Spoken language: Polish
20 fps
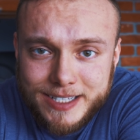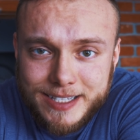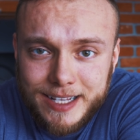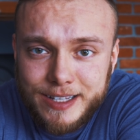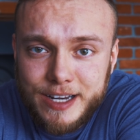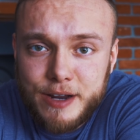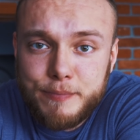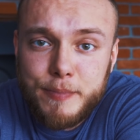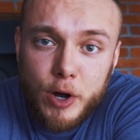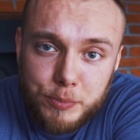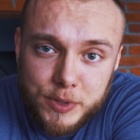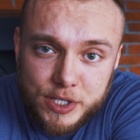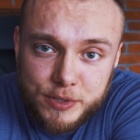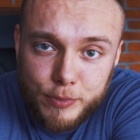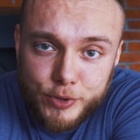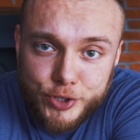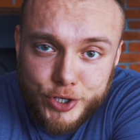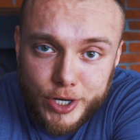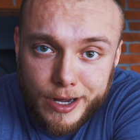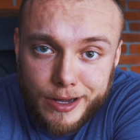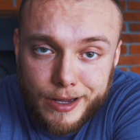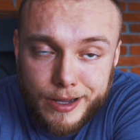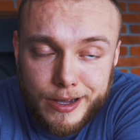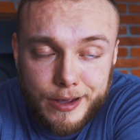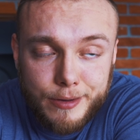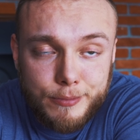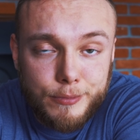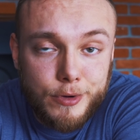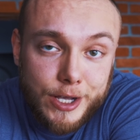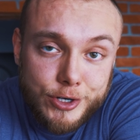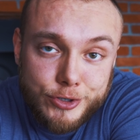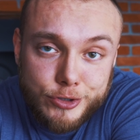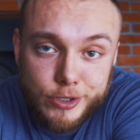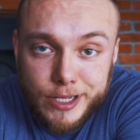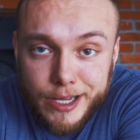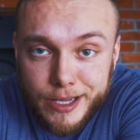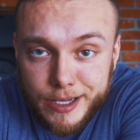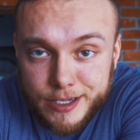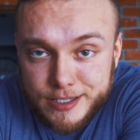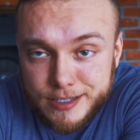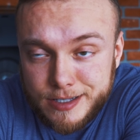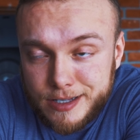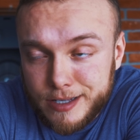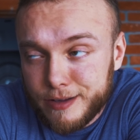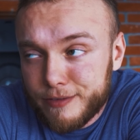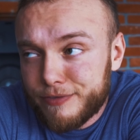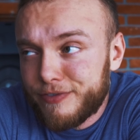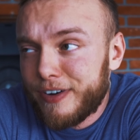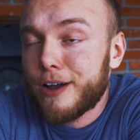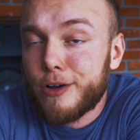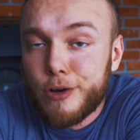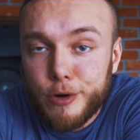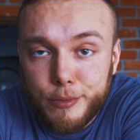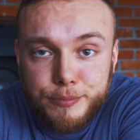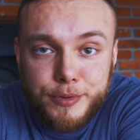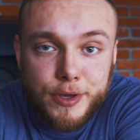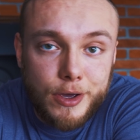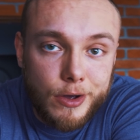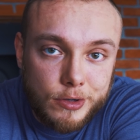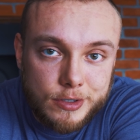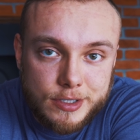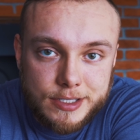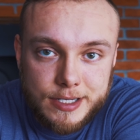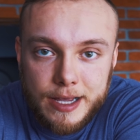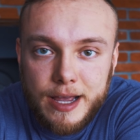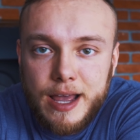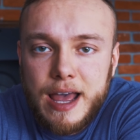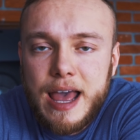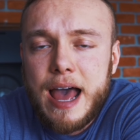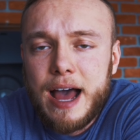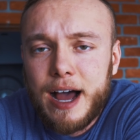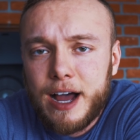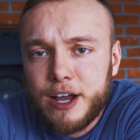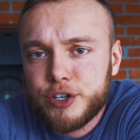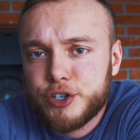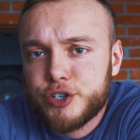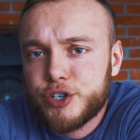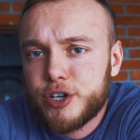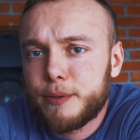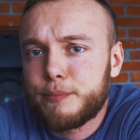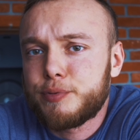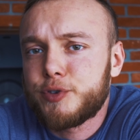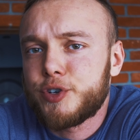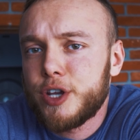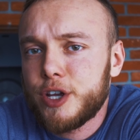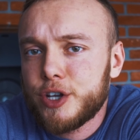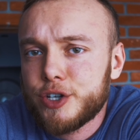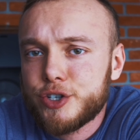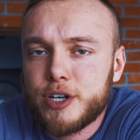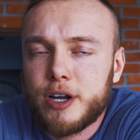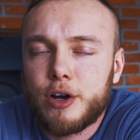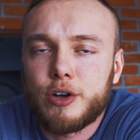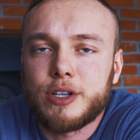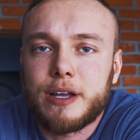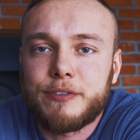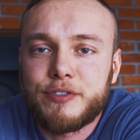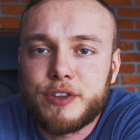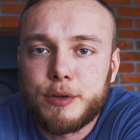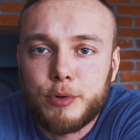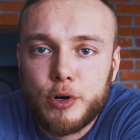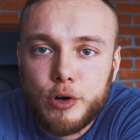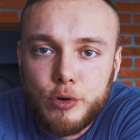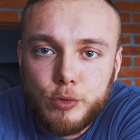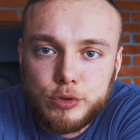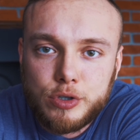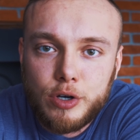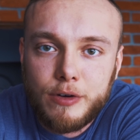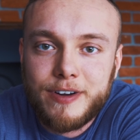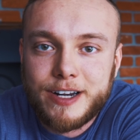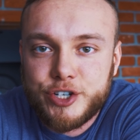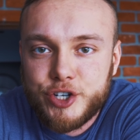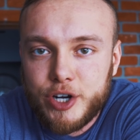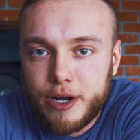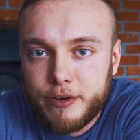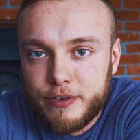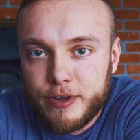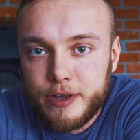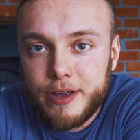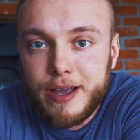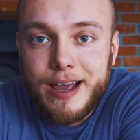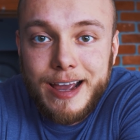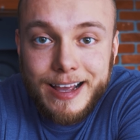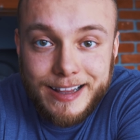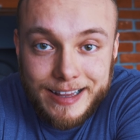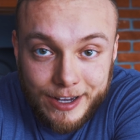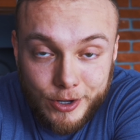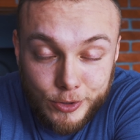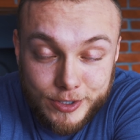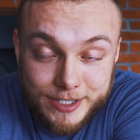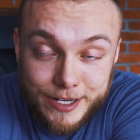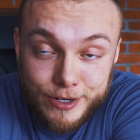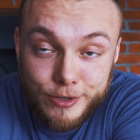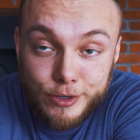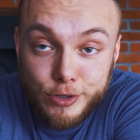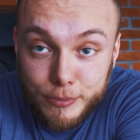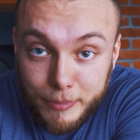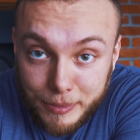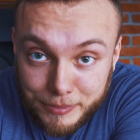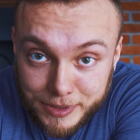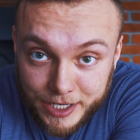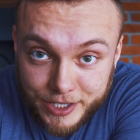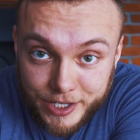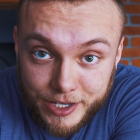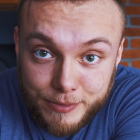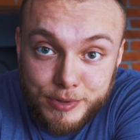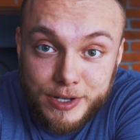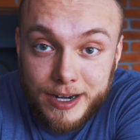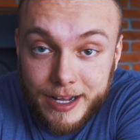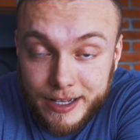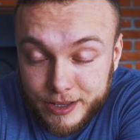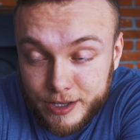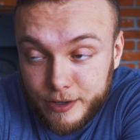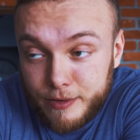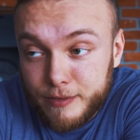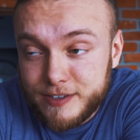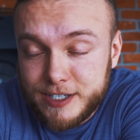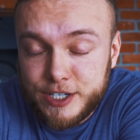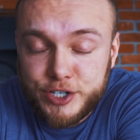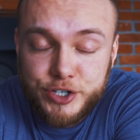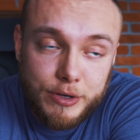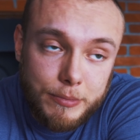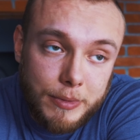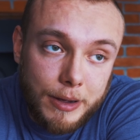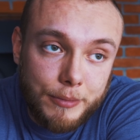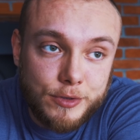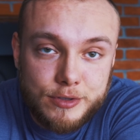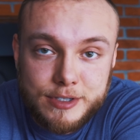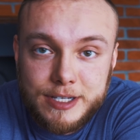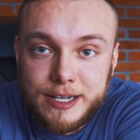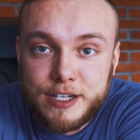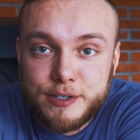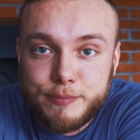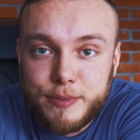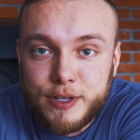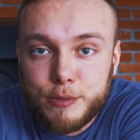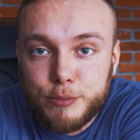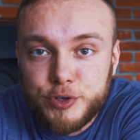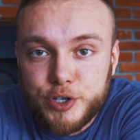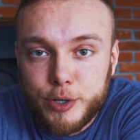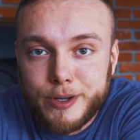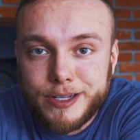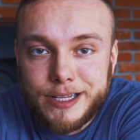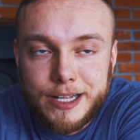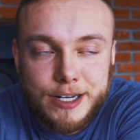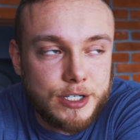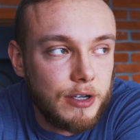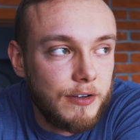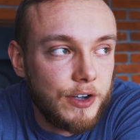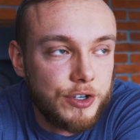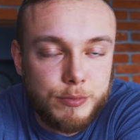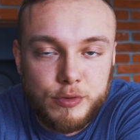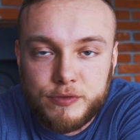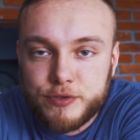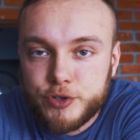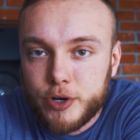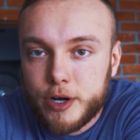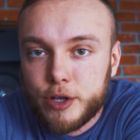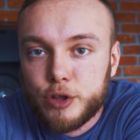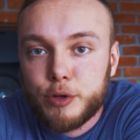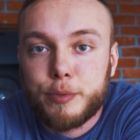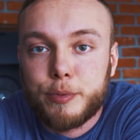dla Sandry małą niespodziankę. Moja żona jest y, fanką Beyoncé, a że przyjeżdża ona w tym roku do Warszawy na koncert, no to mam dla niej bilety. W zasadzie mam, no zaraz będę musiał je narysować, bo wczoraj